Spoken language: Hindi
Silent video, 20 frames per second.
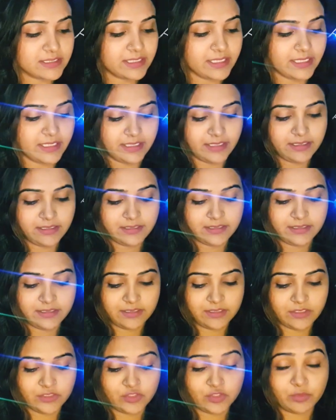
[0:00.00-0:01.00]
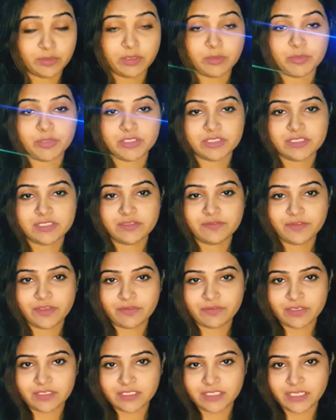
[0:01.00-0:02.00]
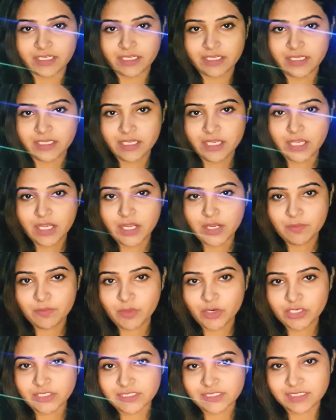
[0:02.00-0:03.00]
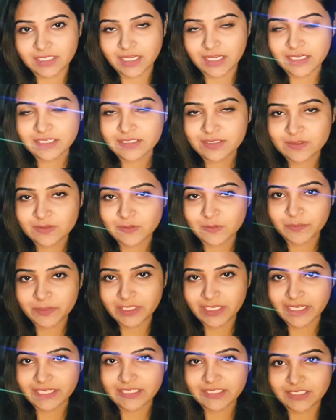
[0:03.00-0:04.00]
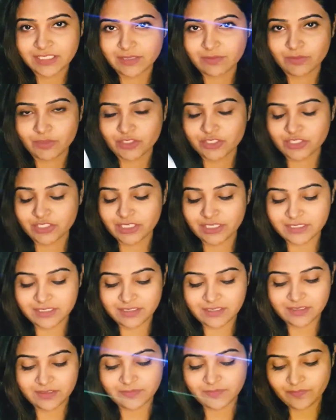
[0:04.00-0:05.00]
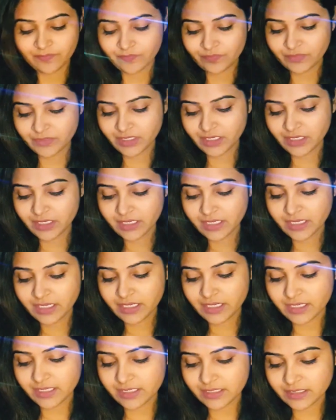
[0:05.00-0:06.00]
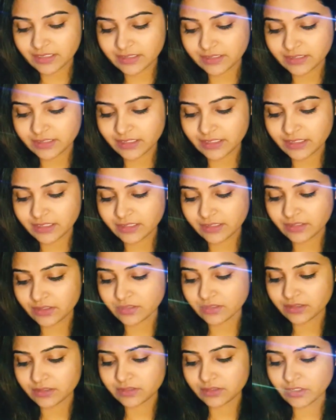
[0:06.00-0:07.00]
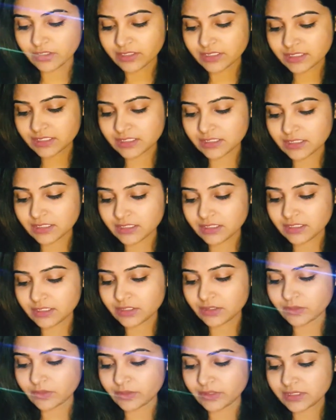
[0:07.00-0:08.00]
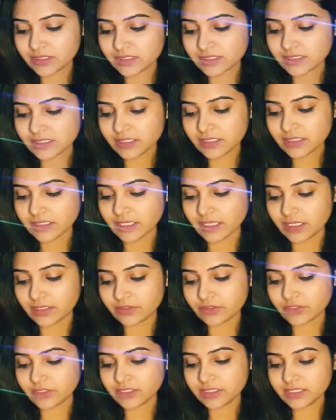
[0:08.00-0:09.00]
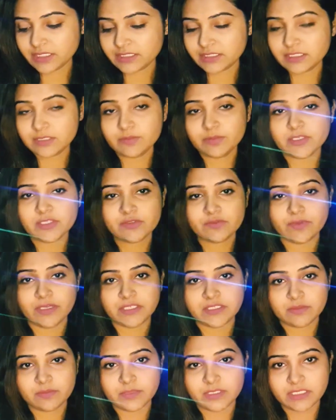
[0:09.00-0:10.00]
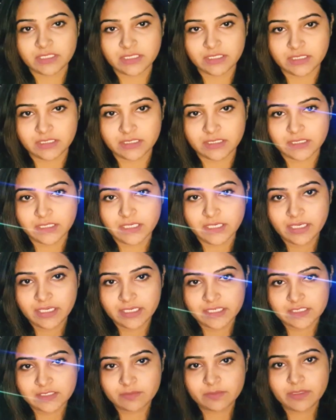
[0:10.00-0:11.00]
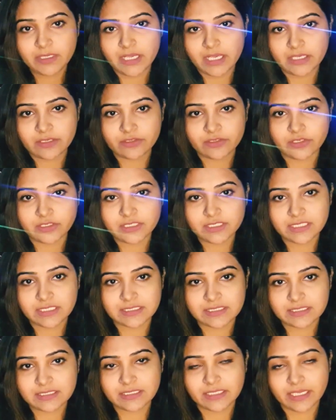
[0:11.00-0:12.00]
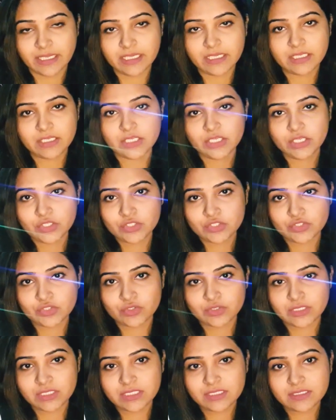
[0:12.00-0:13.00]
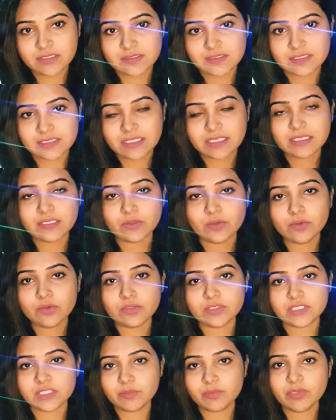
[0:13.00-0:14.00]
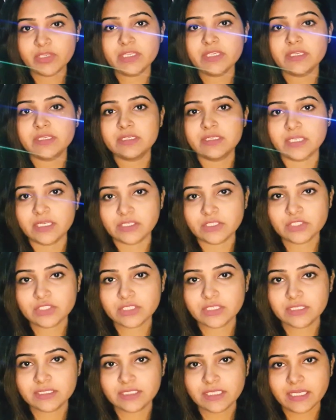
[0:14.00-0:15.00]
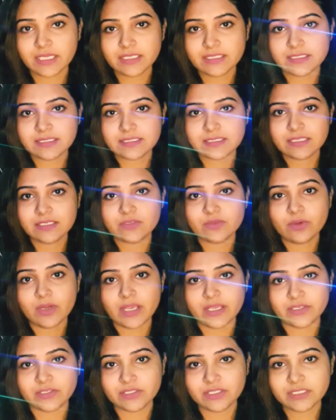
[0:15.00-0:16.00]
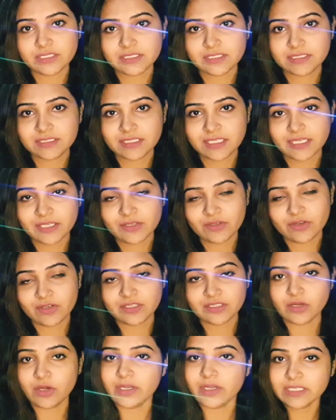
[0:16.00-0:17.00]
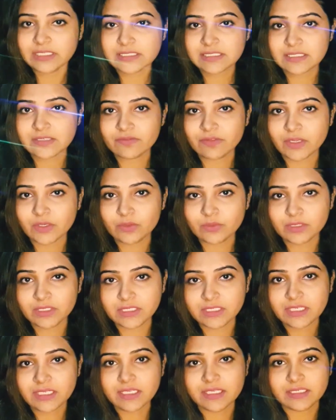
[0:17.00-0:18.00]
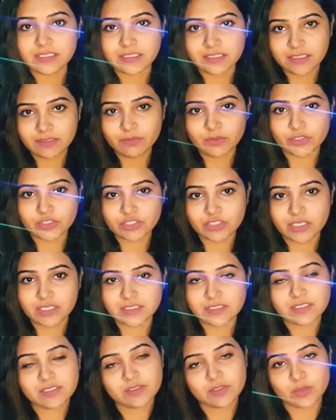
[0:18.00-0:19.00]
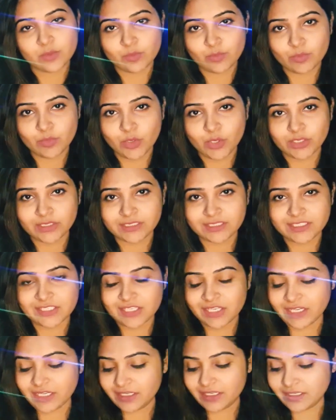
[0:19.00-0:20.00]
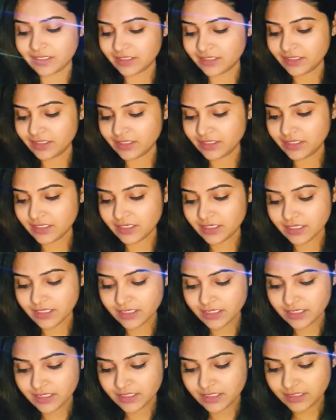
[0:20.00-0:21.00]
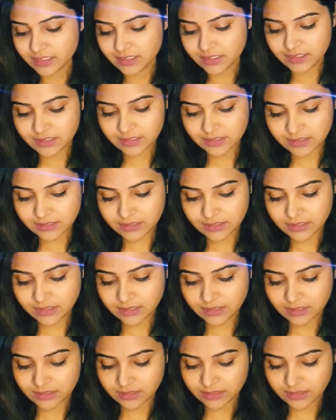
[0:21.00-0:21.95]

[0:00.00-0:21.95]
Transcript: है जो मेरा पर्सनल फेवरेट है पॉन्ट्स का सुपर लाइट जेल मॉइस्चराइज़र ये नॉन स्टिक की ग्लोइंग स्किन हेलोरॉनिक एसिड प्लस वाइटामिन ई इसमें हेलोरॉनिक एसिड है जो कि स्किन को डीपली नरिश करता है ये स्किन को हाइड्रेट करता है और ऑयली स्किन वालों के लिए ये मॉइस्चराइज़र बहुत अच्छा है इसकी